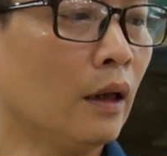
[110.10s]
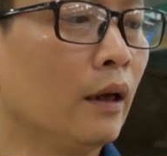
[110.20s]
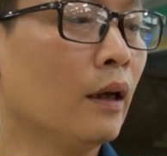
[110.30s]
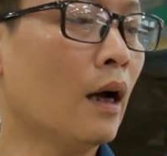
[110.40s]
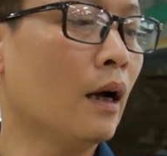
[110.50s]

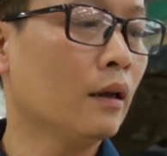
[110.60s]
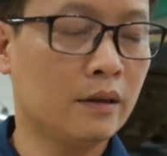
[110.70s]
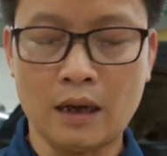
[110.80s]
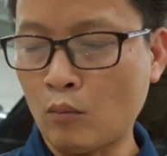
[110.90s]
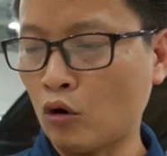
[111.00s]
Thì
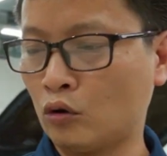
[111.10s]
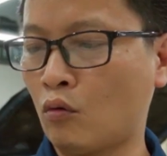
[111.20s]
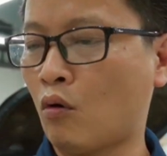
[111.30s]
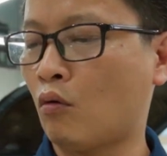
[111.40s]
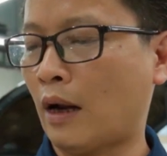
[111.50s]
trên bộ
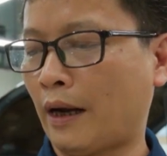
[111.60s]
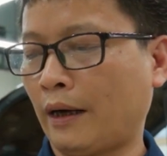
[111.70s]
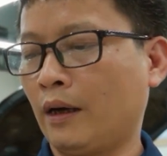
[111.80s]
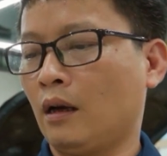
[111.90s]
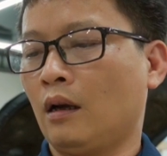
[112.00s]
dụng cụ
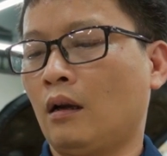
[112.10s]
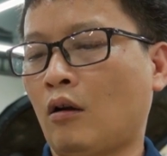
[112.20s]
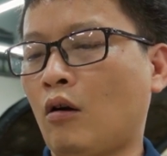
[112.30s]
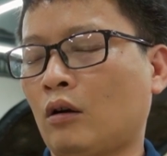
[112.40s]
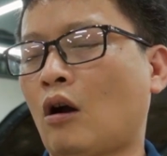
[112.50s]
này
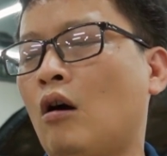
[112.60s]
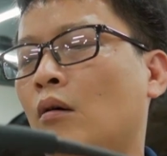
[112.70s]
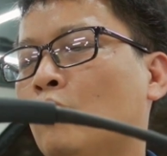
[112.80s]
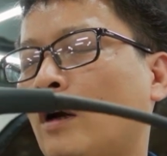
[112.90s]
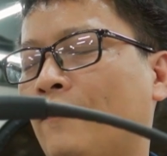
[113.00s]
nó còn
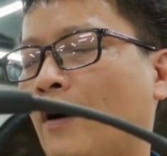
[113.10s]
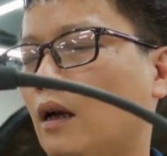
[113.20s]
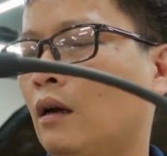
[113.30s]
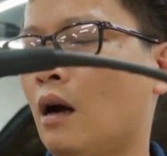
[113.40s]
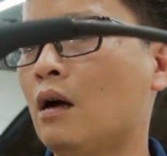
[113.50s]
có một cái
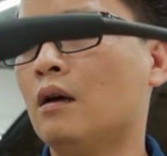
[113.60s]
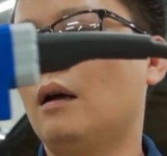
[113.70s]
phần nữa